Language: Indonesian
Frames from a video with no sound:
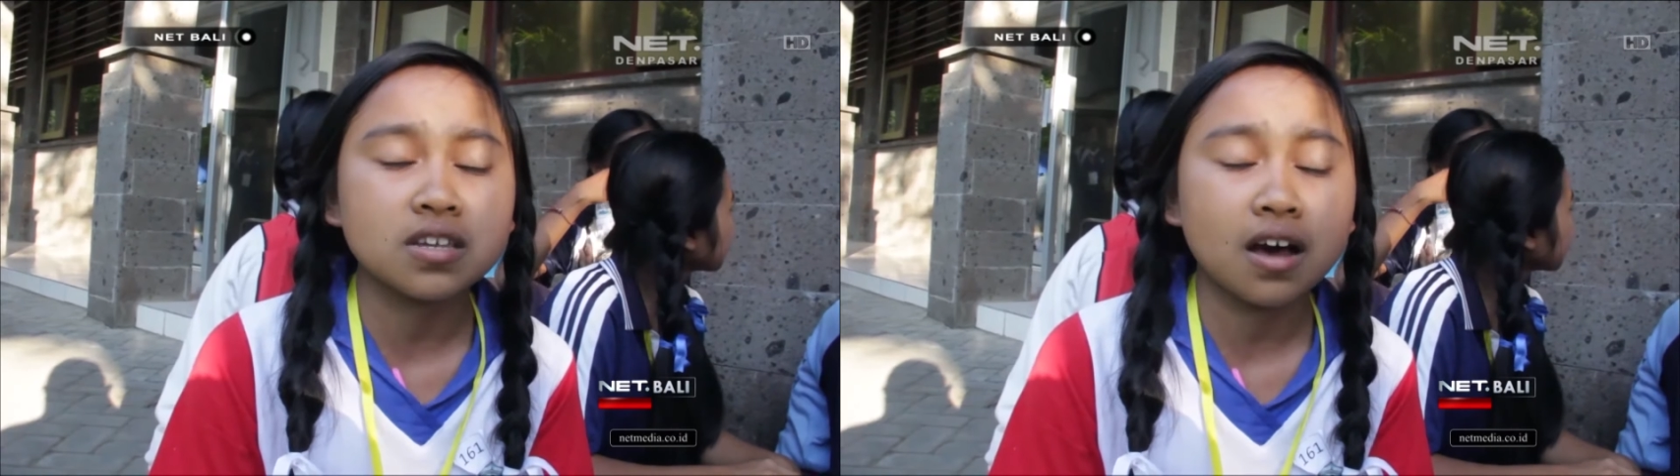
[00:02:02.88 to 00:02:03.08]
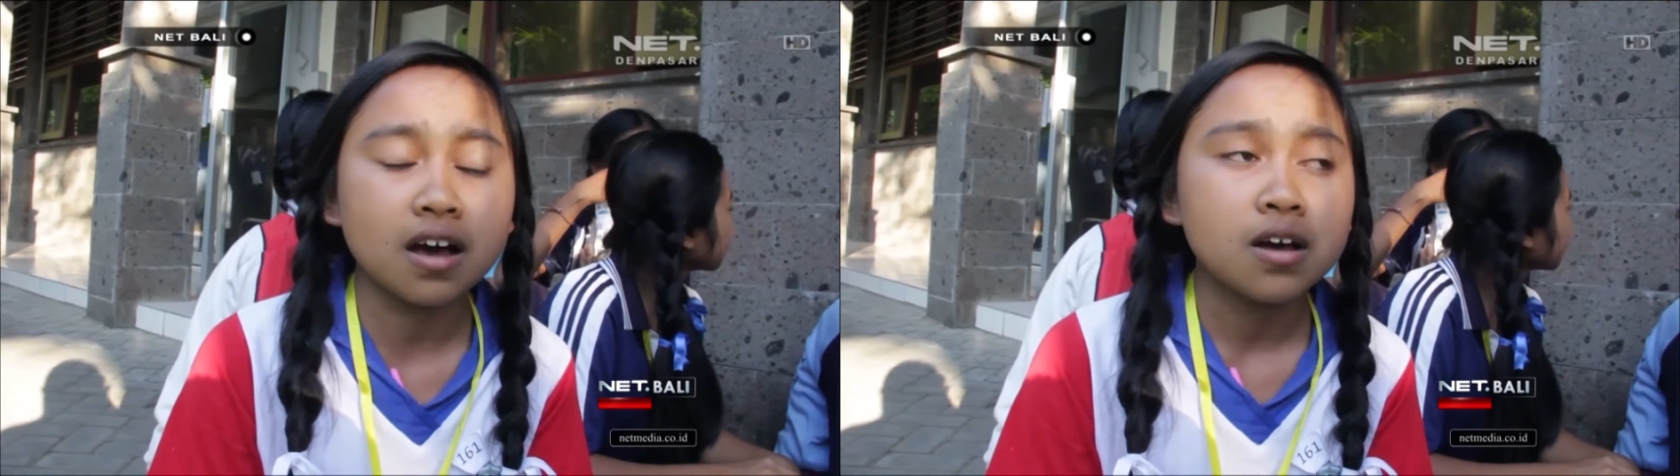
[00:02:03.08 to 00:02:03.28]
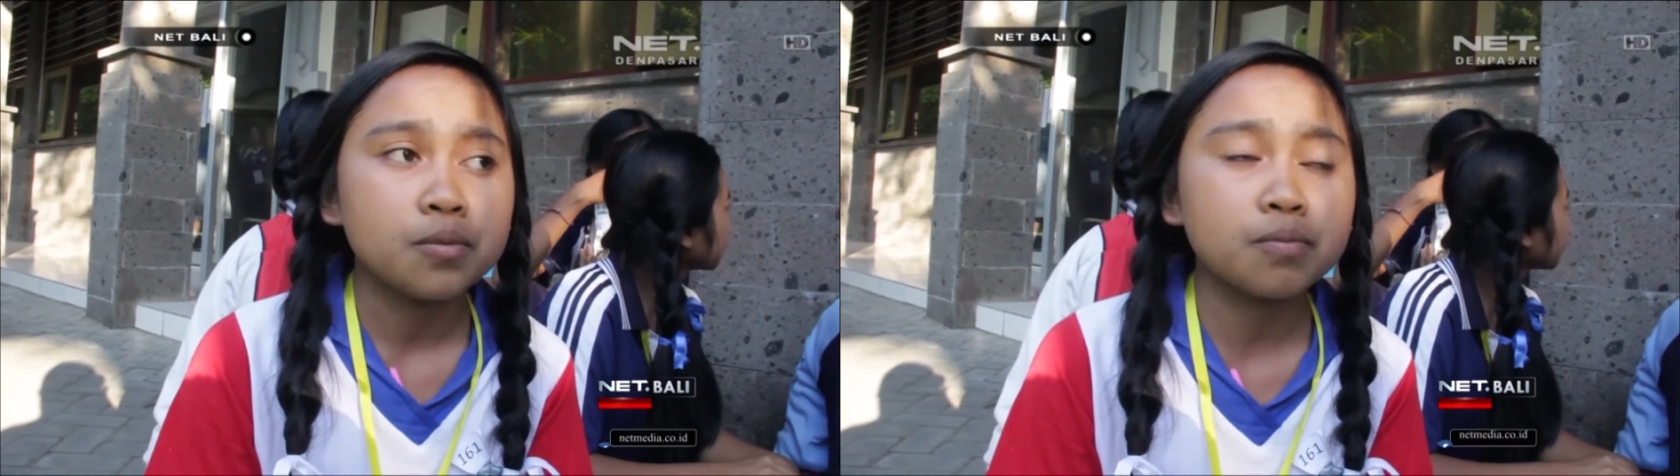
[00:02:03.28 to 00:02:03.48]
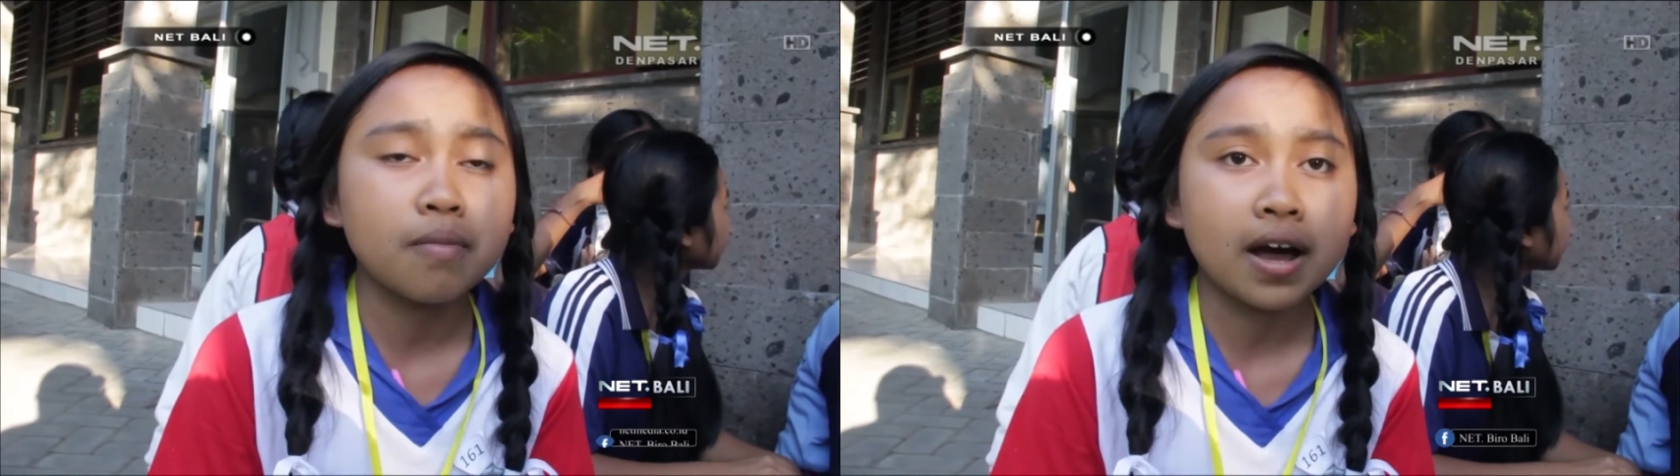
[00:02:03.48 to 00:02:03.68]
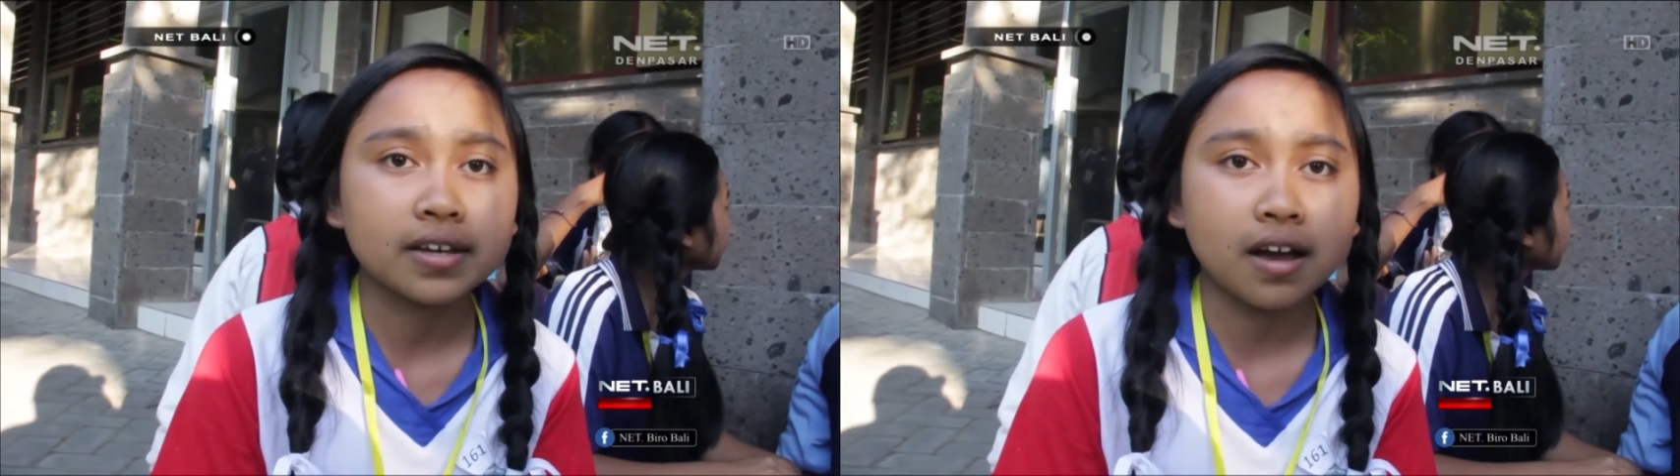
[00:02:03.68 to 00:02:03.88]
bisa
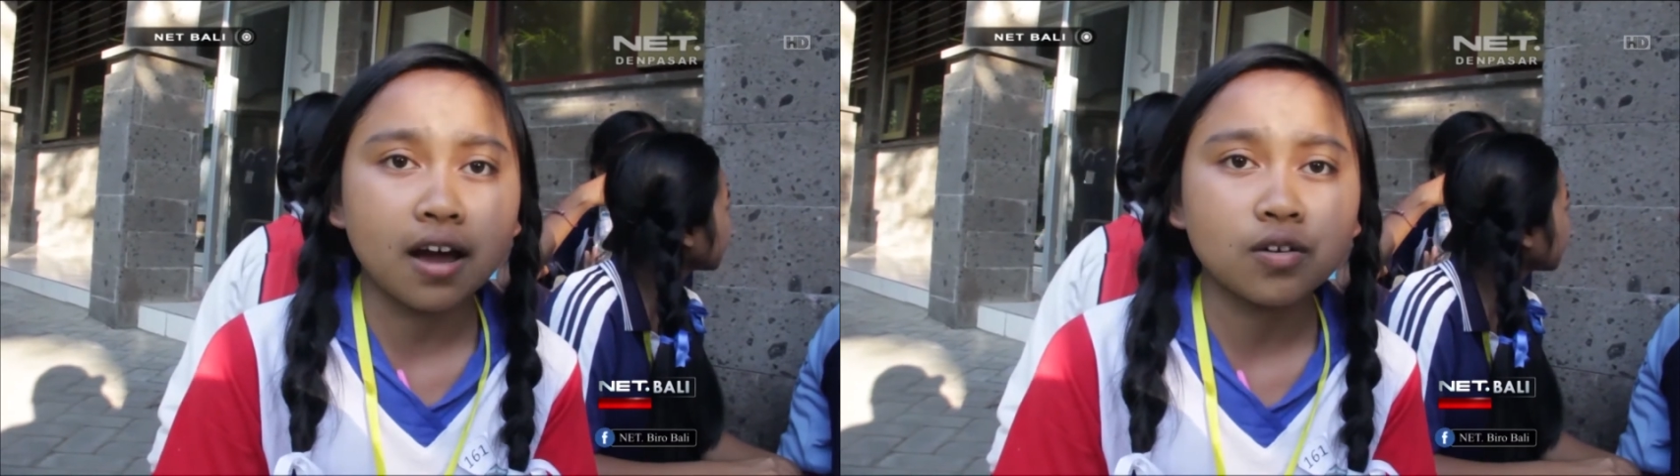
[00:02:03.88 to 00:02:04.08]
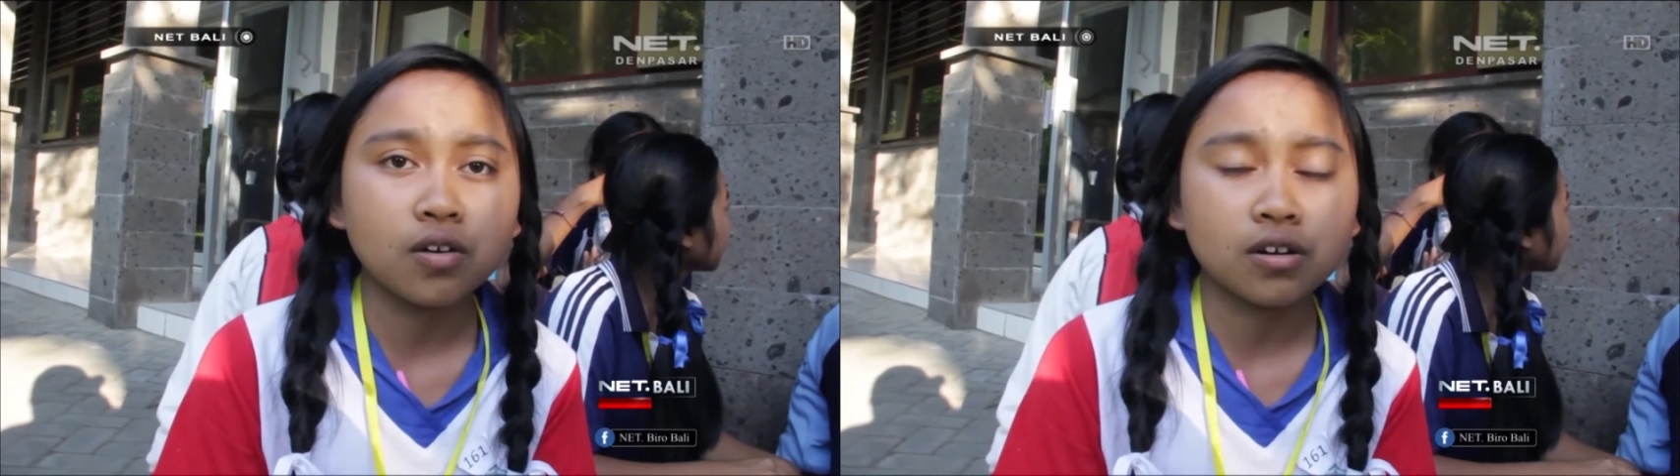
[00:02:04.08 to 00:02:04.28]
membahagiakan